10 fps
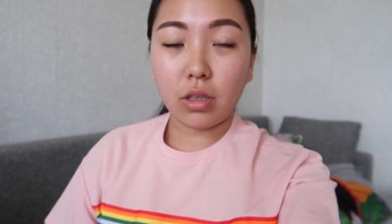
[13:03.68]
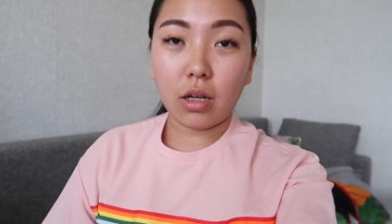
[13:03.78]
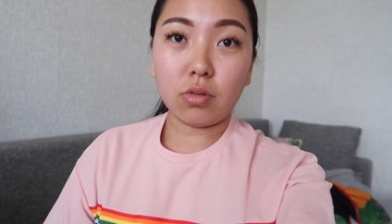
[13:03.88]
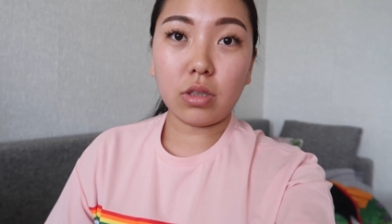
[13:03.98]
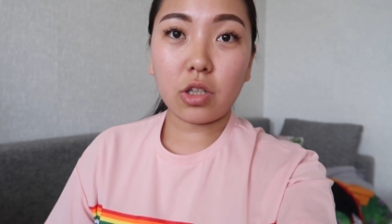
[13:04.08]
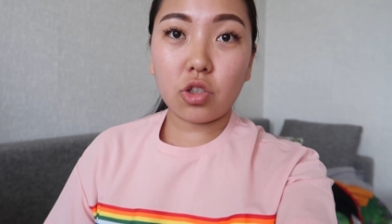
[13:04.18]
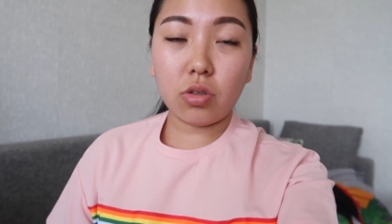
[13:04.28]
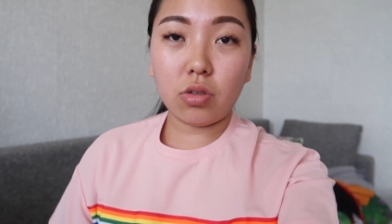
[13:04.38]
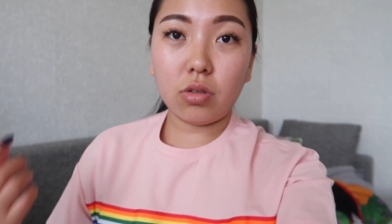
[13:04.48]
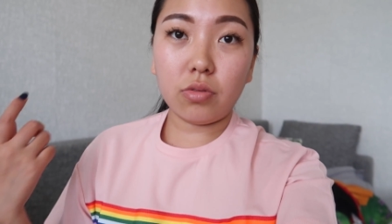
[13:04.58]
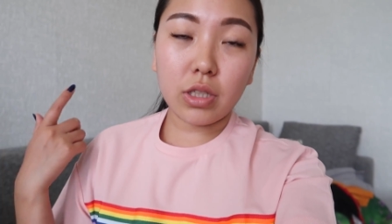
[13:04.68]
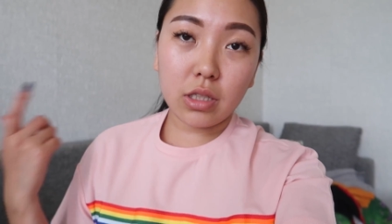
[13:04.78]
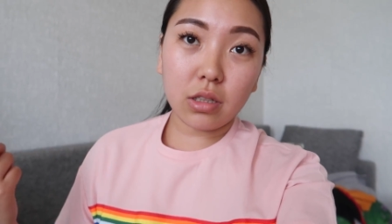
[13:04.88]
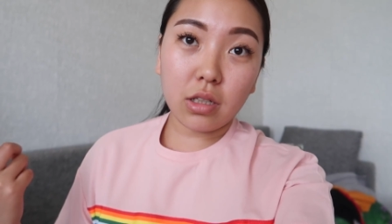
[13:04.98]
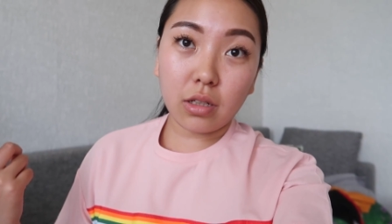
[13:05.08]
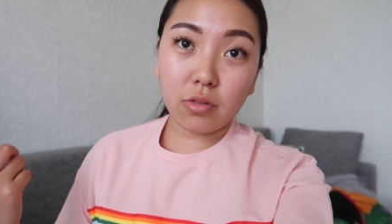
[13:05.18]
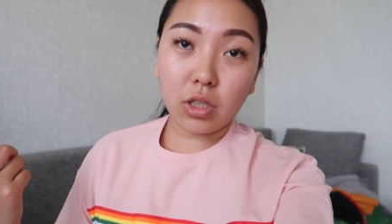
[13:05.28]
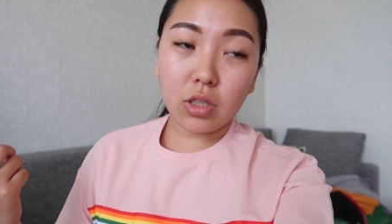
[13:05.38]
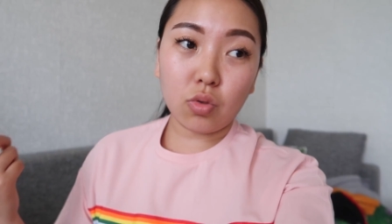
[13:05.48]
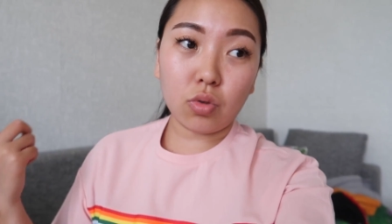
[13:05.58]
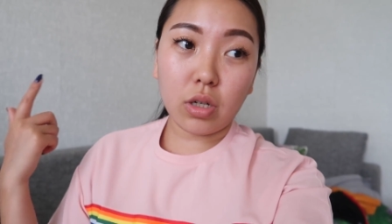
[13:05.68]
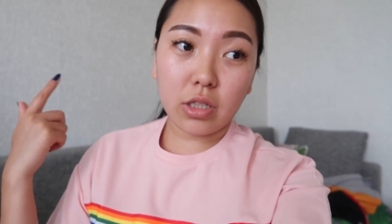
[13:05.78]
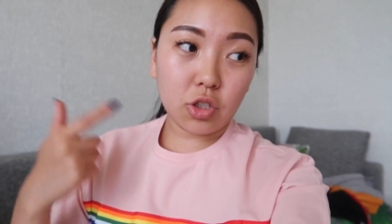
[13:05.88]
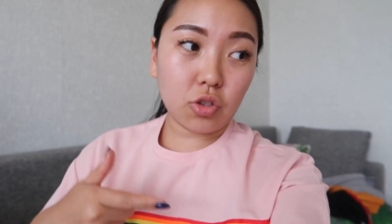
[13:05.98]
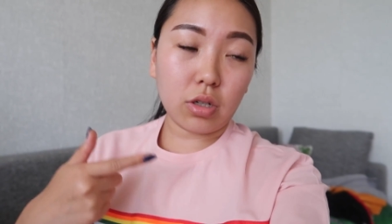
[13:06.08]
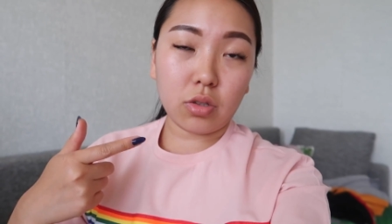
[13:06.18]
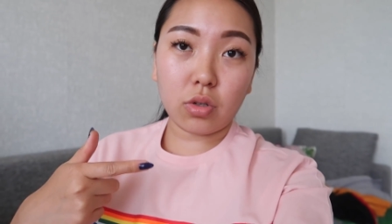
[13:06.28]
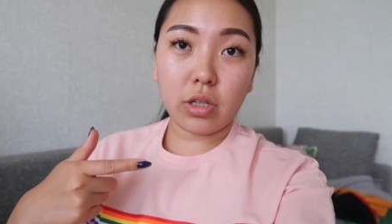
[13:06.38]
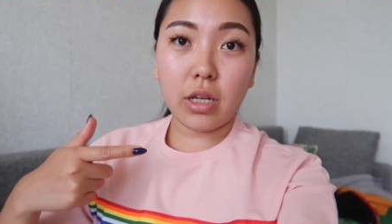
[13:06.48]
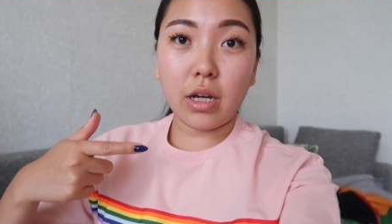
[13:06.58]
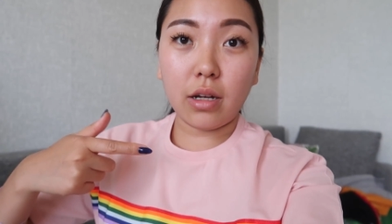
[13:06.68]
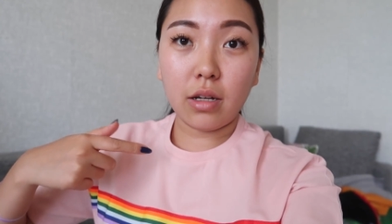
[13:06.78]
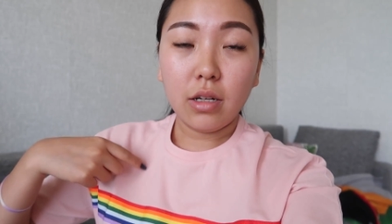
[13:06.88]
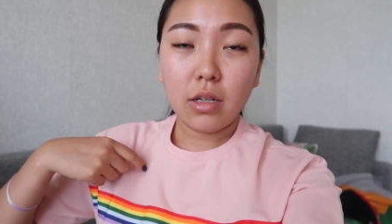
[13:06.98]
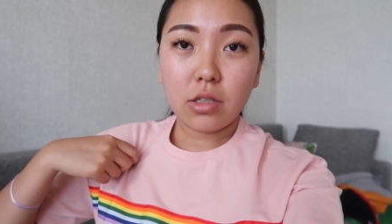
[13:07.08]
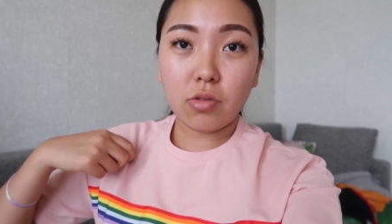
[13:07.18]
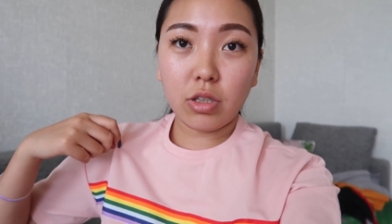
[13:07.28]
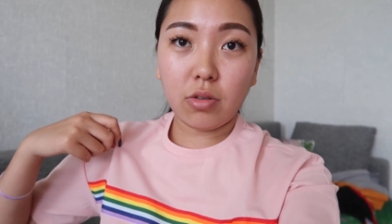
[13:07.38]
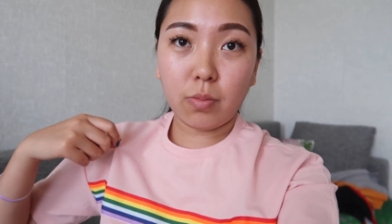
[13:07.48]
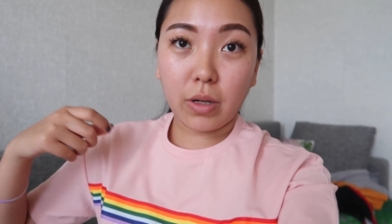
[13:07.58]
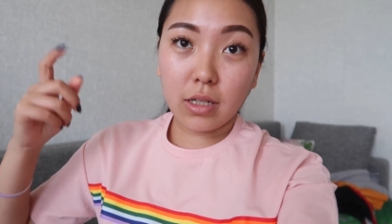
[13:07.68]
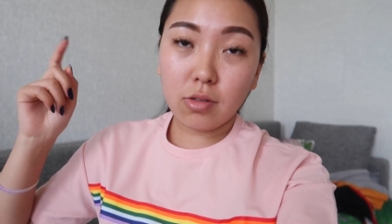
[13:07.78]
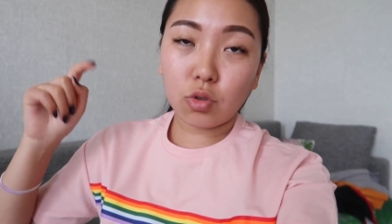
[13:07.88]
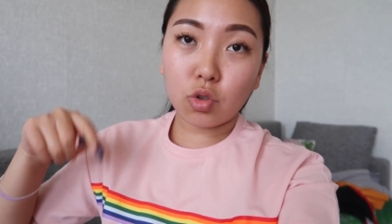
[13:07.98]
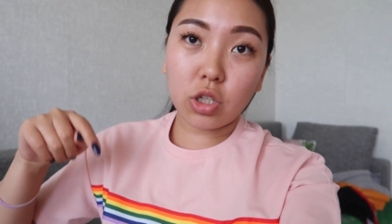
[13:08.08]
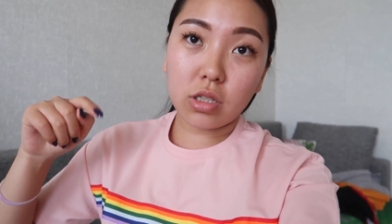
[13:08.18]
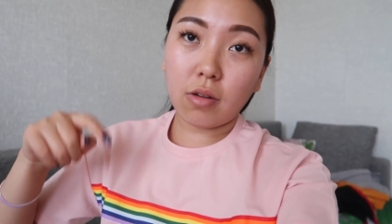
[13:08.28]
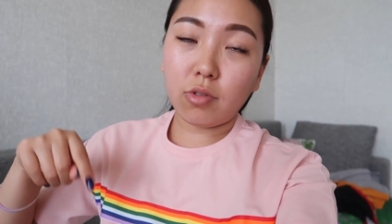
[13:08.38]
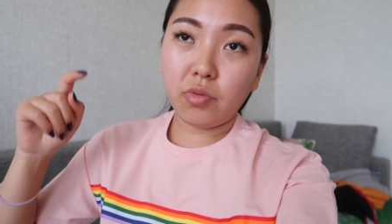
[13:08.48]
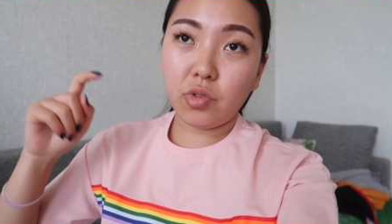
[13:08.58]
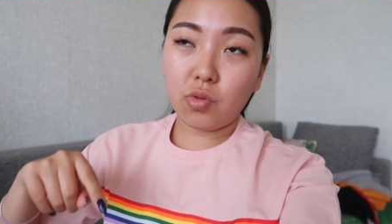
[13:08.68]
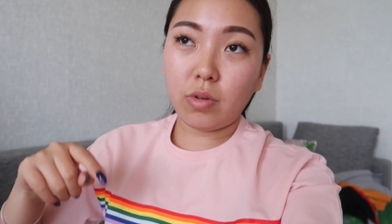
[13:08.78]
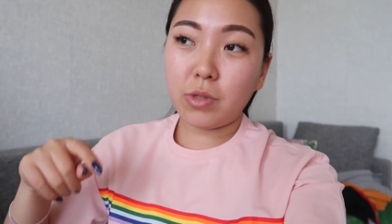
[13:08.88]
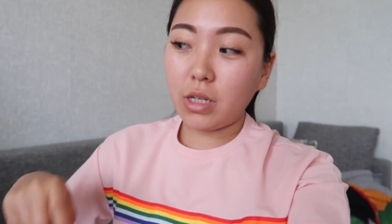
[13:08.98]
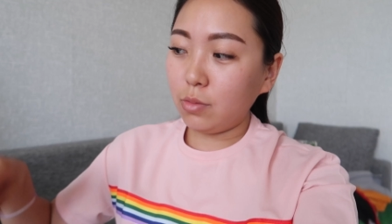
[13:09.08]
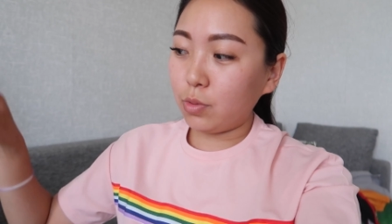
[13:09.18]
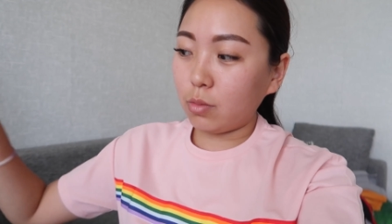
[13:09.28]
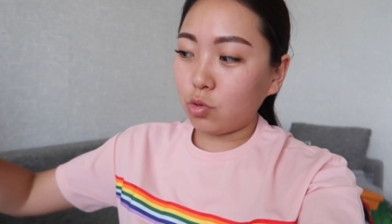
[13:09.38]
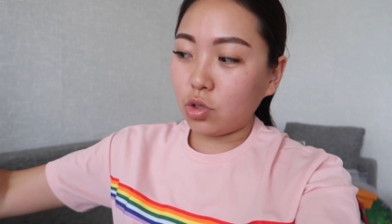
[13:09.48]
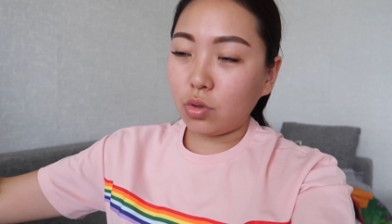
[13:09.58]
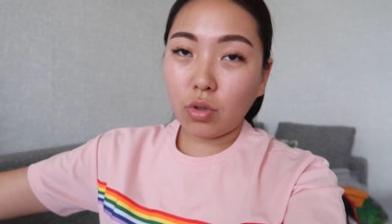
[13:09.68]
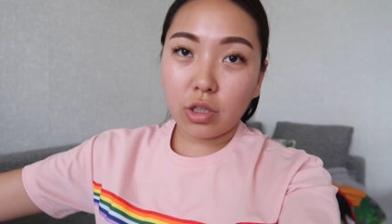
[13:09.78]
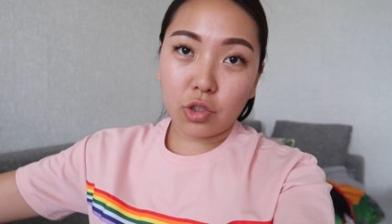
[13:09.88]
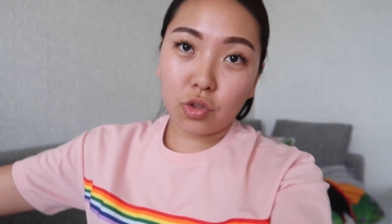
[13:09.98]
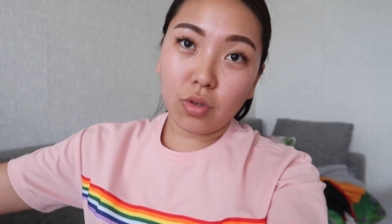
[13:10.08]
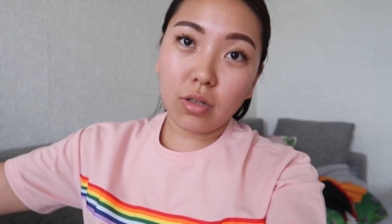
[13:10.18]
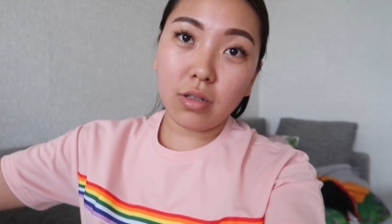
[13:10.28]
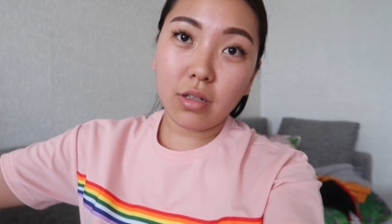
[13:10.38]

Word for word: Вот так вот. Так что все ссылки на вот эту одежду, которую я сегодня вам показывала, тоже оставлю внизу в описании, потому что только что